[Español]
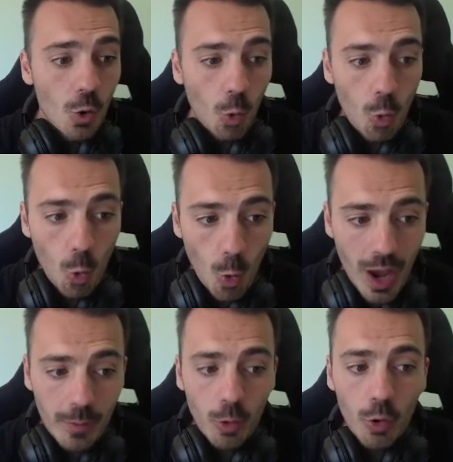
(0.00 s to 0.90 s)
Un
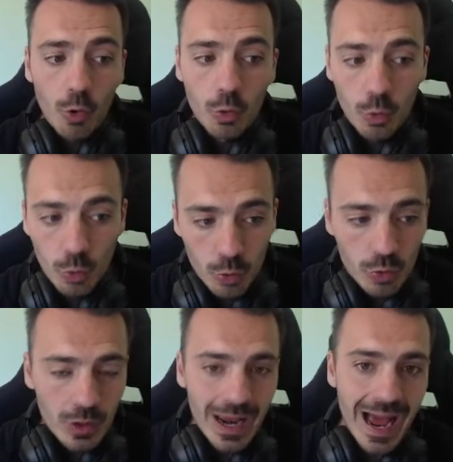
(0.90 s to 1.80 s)
huevo,
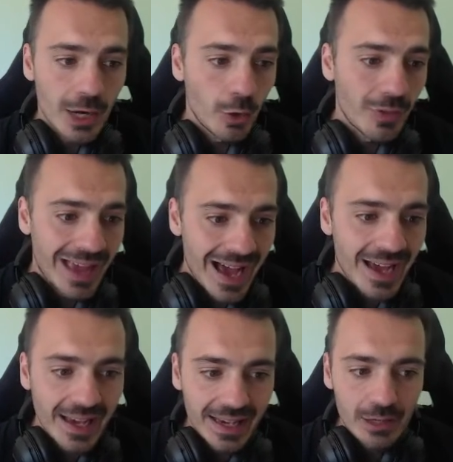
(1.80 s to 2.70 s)
un halo de
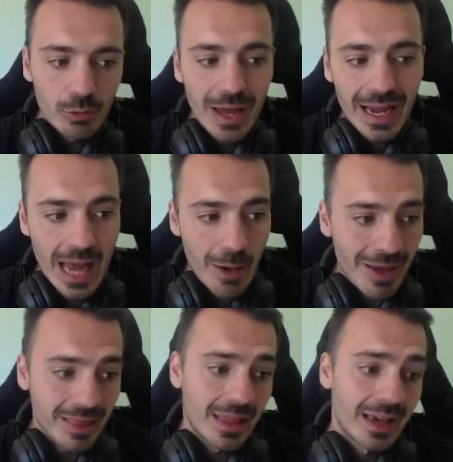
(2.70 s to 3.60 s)
ángel, una
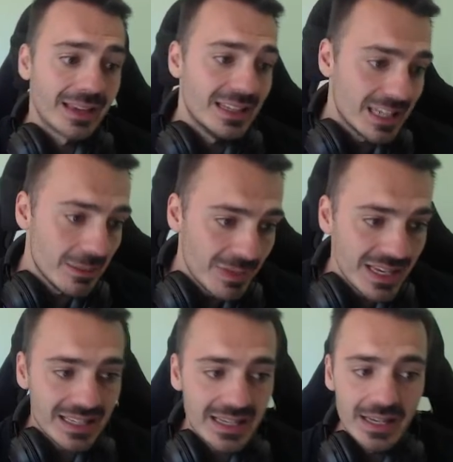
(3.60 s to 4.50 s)
calabaza,
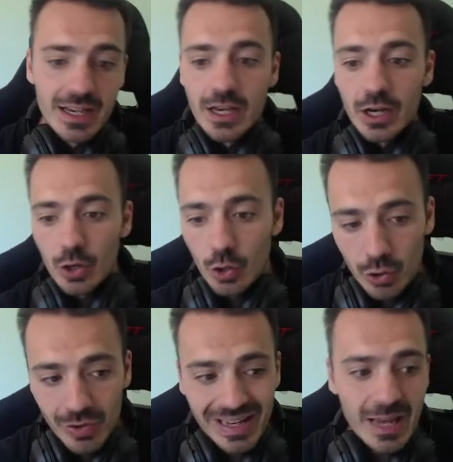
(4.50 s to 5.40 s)
kisimisi,
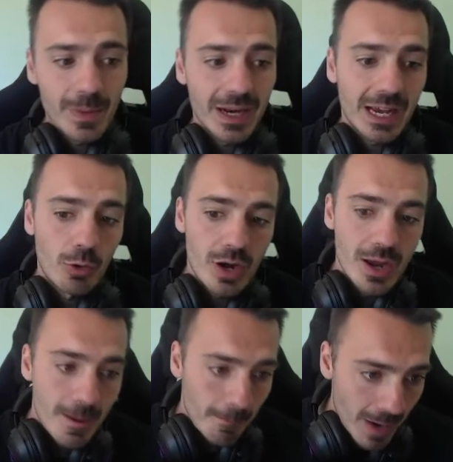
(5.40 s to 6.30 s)
gorro de leprechaun,
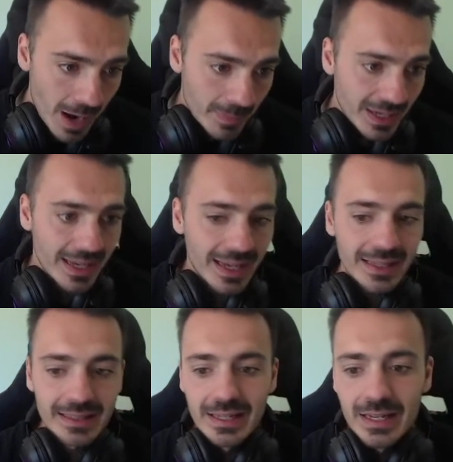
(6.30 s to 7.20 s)
mami
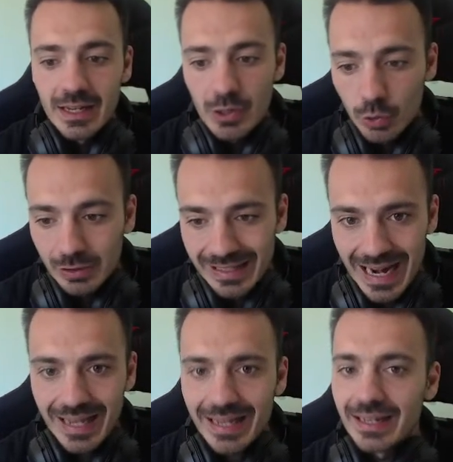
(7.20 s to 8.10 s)
head,
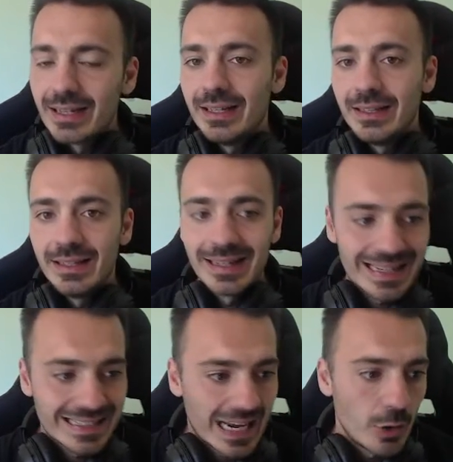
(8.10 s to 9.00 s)
Nutcracker, el del
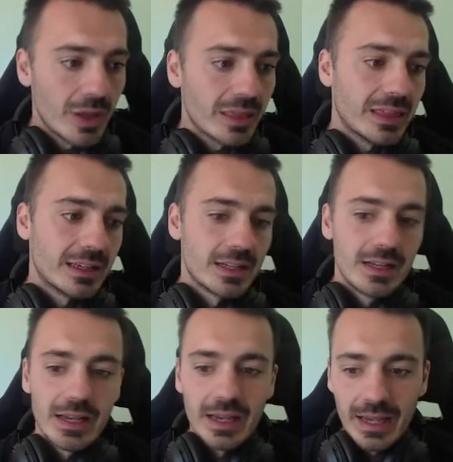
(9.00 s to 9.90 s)
cascanueces,
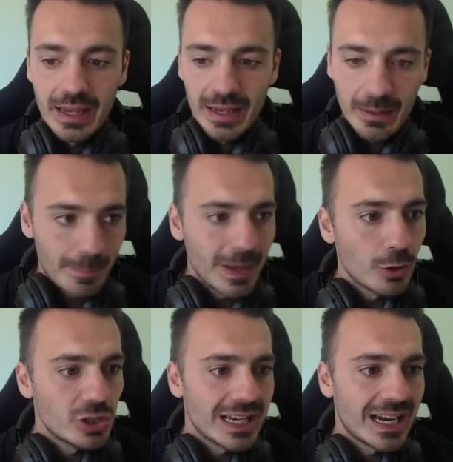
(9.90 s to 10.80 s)
eh,
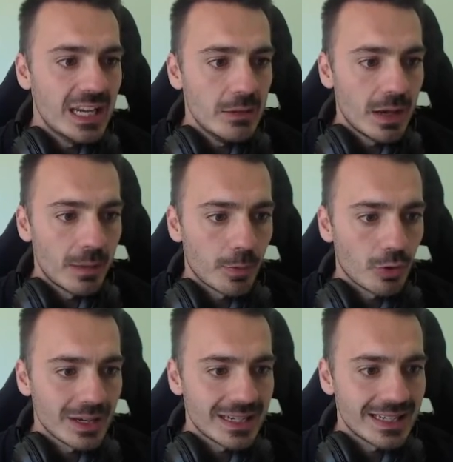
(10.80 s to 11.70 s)
pelo chica anime, por
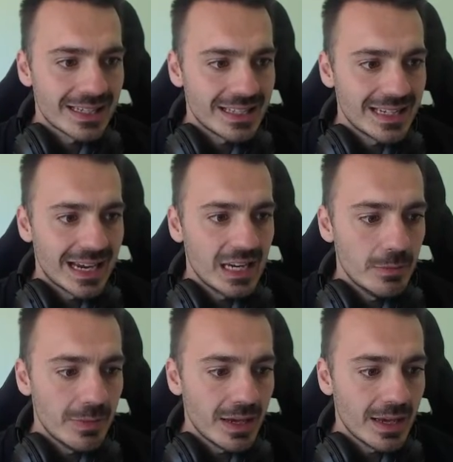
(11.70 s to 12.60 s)
lo que si este es chica
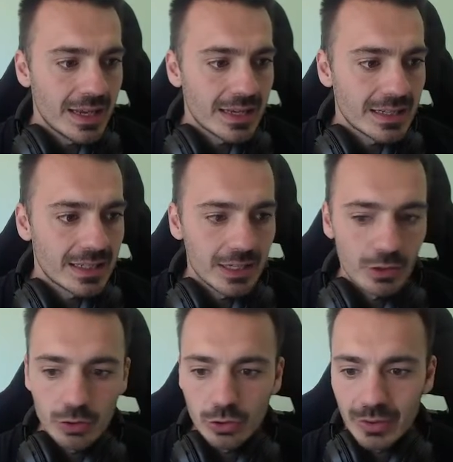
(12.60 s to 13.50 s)
anime, este
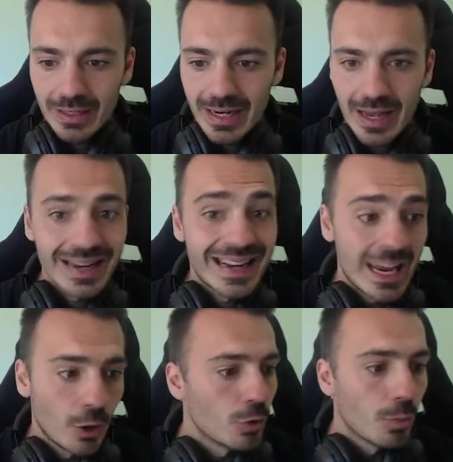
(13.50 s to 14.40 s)
otro era
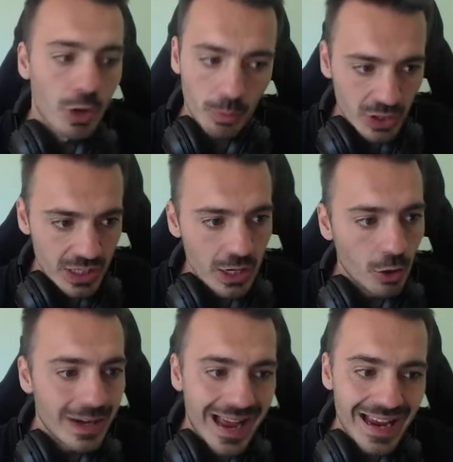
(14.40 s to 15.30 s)
neón, bueno, pues
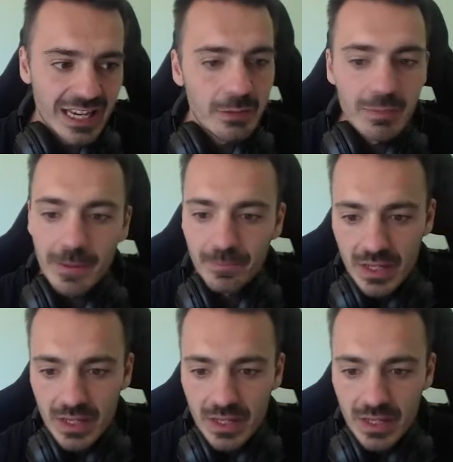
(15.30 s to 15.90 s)
neón anime,